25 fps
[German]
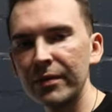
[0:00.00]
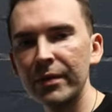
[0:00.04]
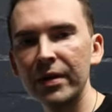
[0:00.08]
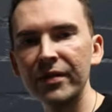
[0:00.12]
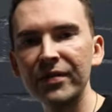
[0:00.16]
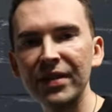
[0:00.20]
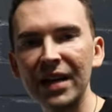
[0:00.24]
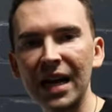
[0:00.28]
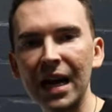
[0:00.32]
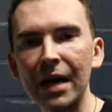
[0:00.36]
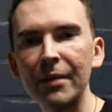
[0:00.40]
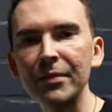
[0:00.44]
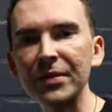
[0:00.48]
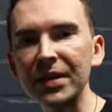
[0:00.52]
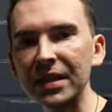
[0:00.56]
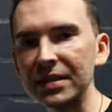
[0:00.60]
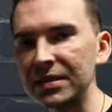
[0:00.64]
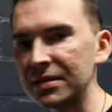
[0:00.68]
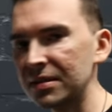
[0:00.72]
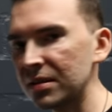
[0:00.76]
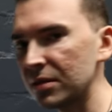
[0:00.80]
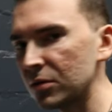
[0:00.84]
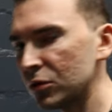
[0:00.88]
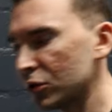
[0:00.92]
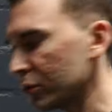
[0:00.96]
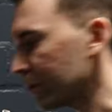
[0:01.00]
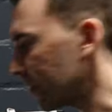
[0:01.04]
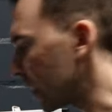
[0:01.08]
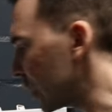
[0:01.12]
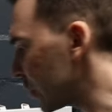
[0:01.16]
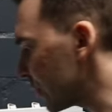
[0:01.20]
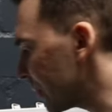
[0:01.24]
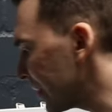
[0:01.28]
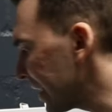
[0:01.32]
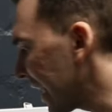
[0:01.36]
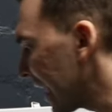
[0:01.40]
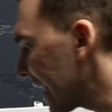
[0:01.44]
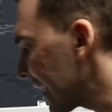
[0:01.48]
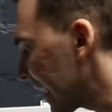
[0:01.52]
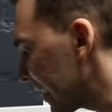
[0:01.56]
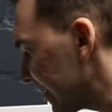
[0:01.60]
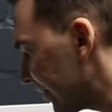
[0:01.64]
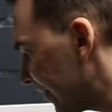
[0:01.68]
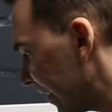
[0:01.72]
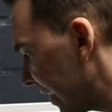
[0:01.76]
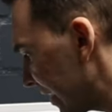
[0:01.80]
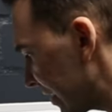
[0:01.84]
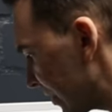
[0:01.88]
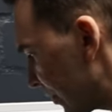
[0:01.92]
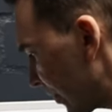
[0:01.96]
wir mal, wir haben jetzt zum Beispiel ein
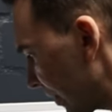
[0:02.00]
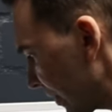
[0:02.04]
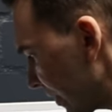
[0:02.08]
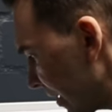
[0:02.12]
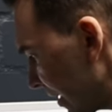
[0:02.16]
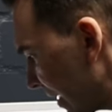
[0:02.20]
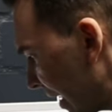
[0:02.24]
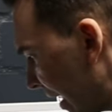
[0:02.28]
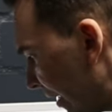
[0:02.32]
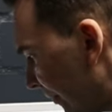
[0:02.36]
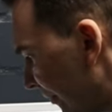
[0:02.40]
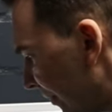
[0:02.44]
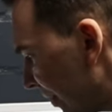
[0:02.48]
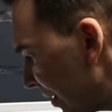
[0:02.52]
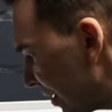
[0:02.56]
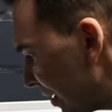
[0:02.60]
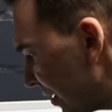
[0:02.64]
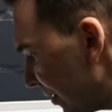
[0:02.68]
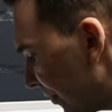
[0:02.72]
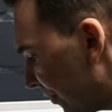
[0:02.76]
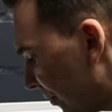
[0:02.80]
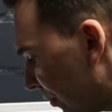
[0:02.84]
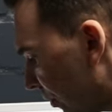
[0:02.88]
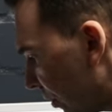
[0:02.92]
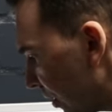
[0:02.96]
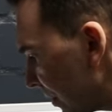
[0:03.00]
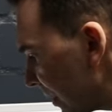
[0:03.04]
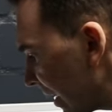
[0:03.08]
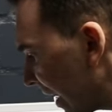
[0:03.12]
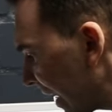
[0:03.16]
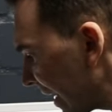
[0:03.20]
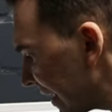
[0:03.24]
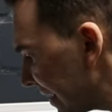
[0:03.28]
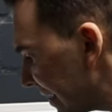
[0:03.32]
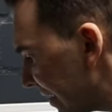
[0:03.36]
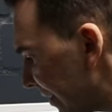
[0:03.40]
Allradfahrzeug. Dann haben wir hier vorne ein